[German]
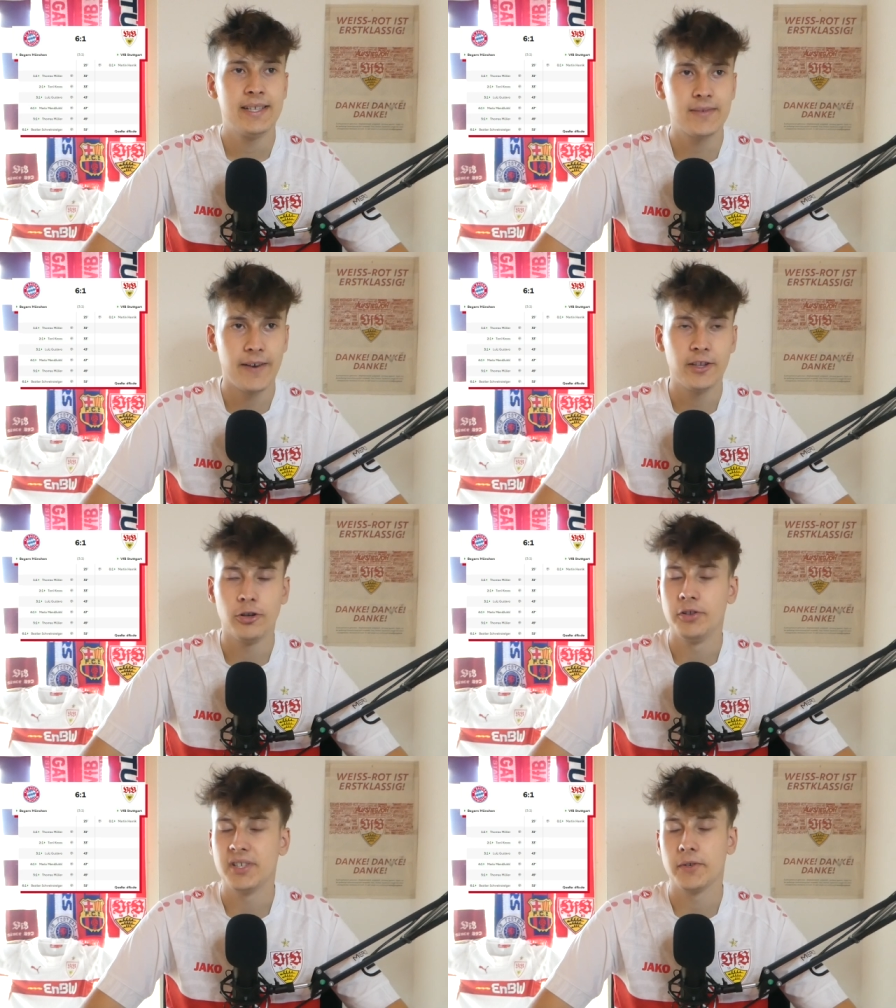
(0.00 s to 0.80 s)

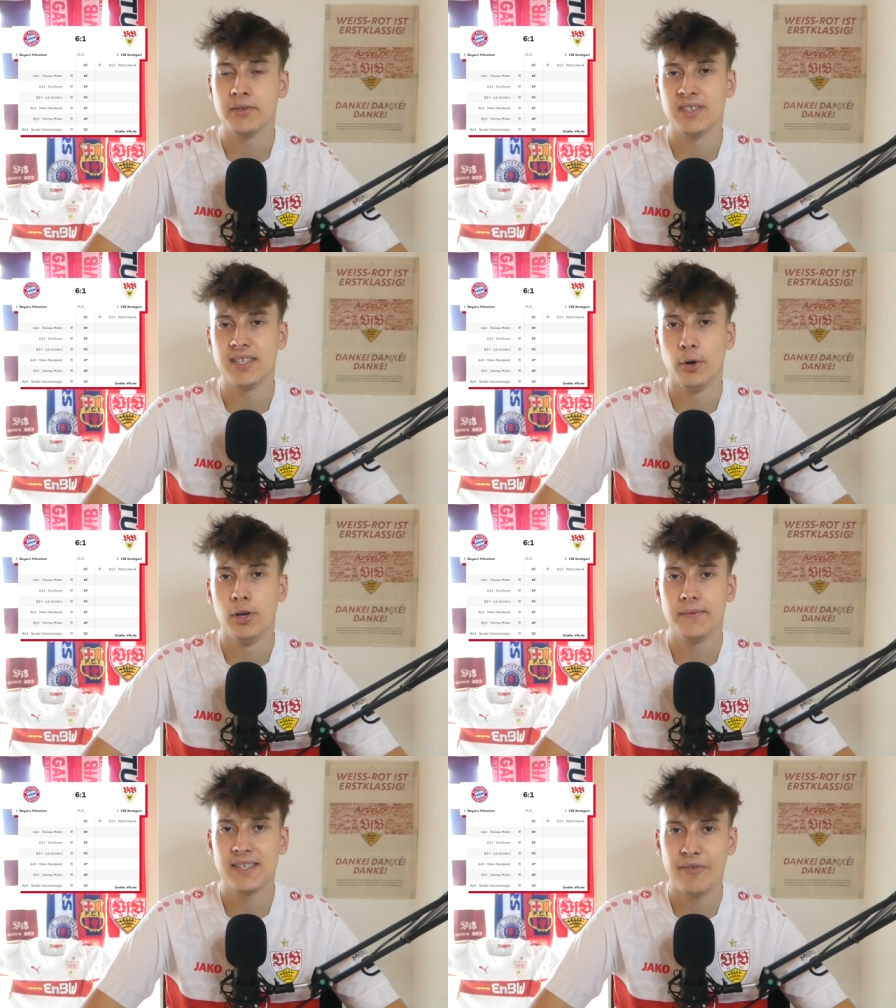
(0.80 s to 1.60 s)

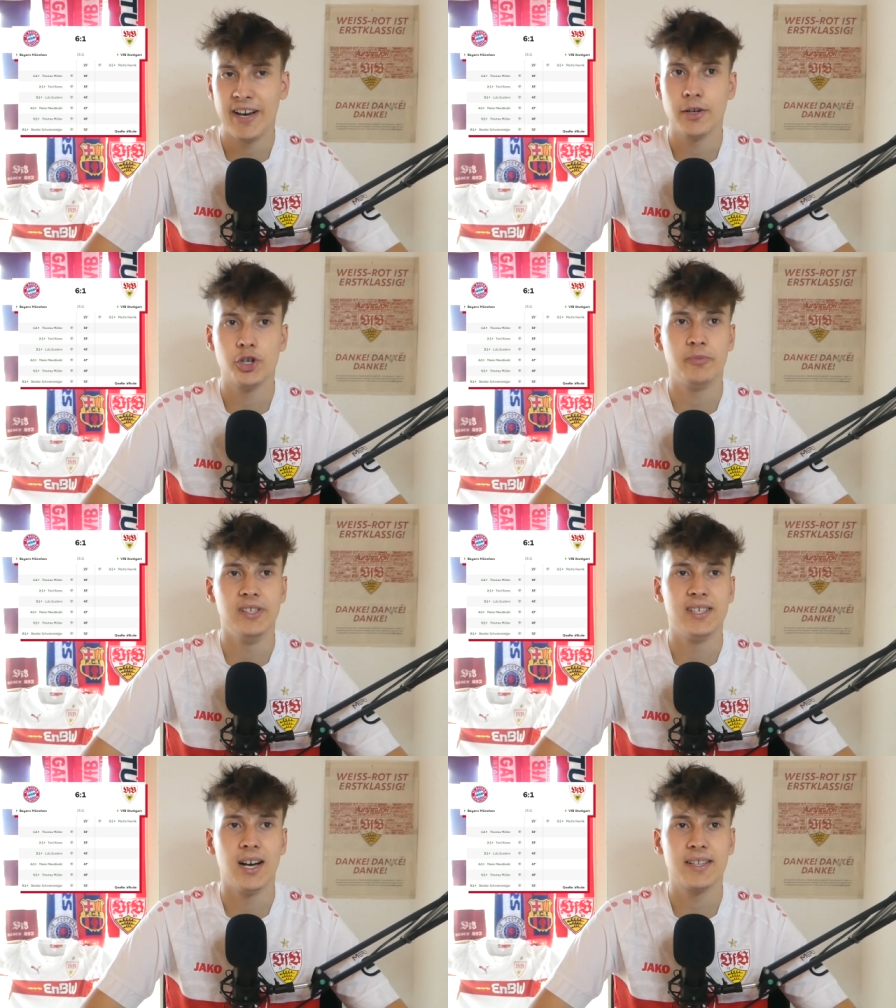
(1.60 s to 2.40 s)
2.9.2012, zweiter
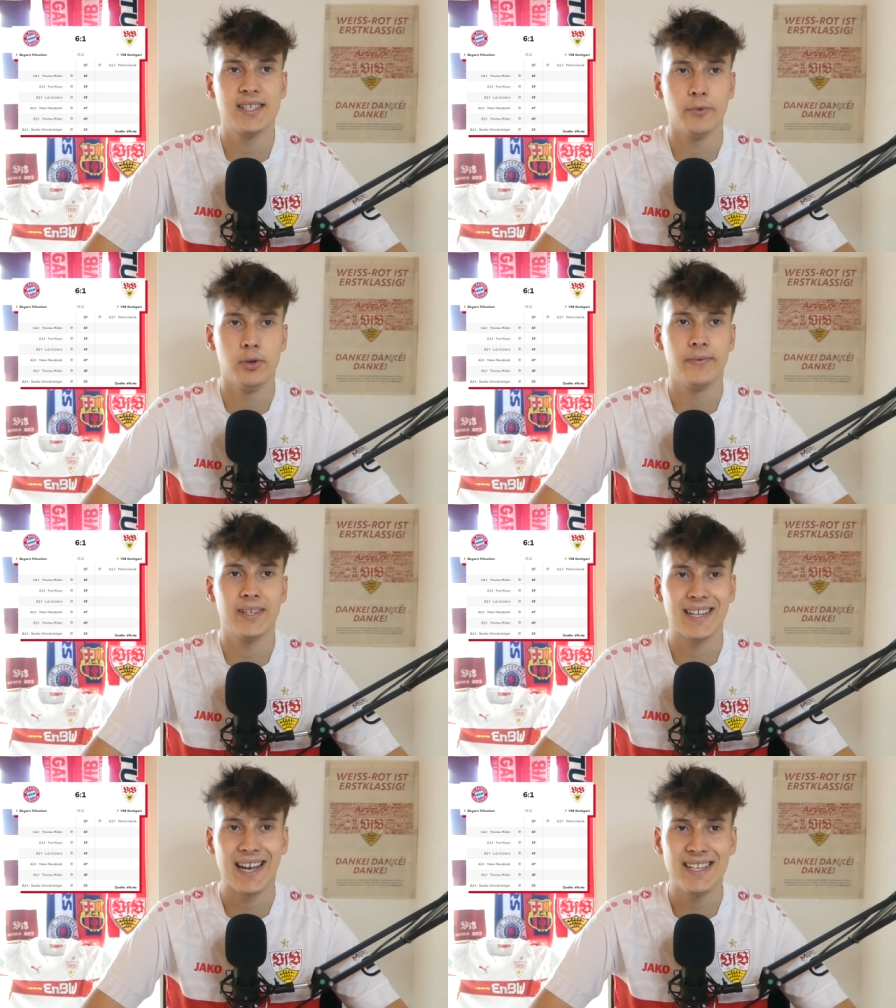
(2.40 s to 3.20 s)
Spieltag,
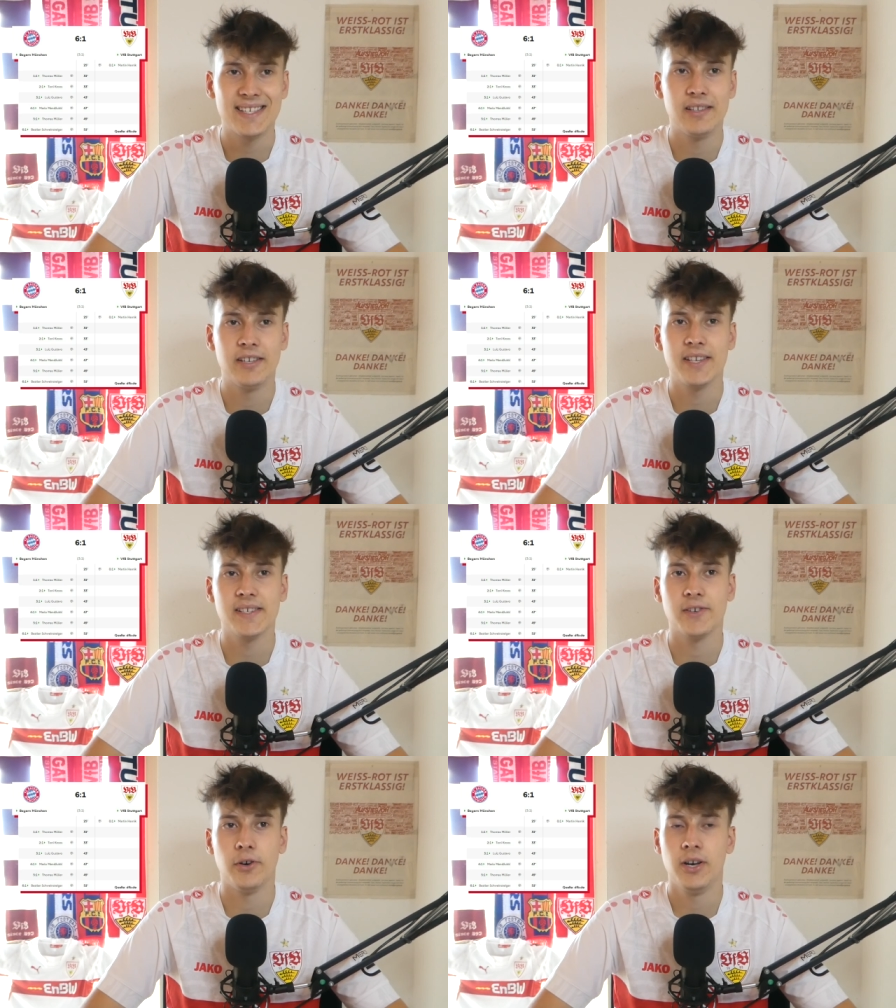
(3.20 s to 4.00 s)
12-13 in der
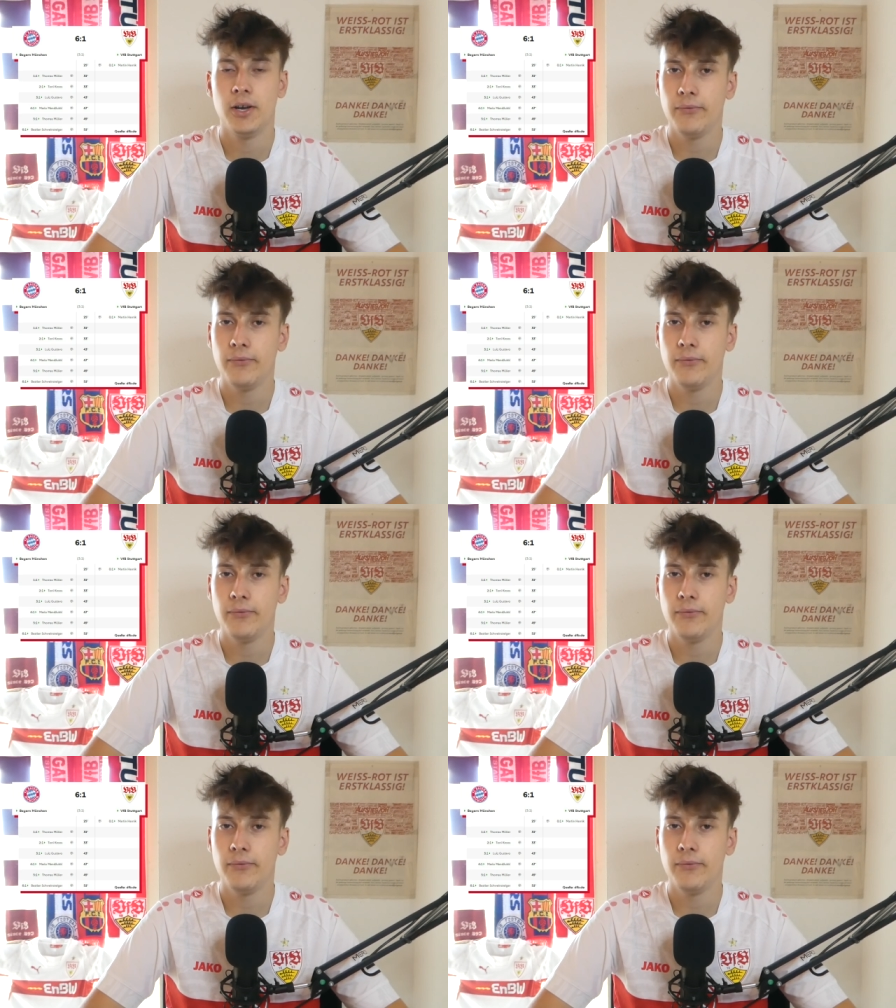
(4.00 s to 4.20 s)
Saison.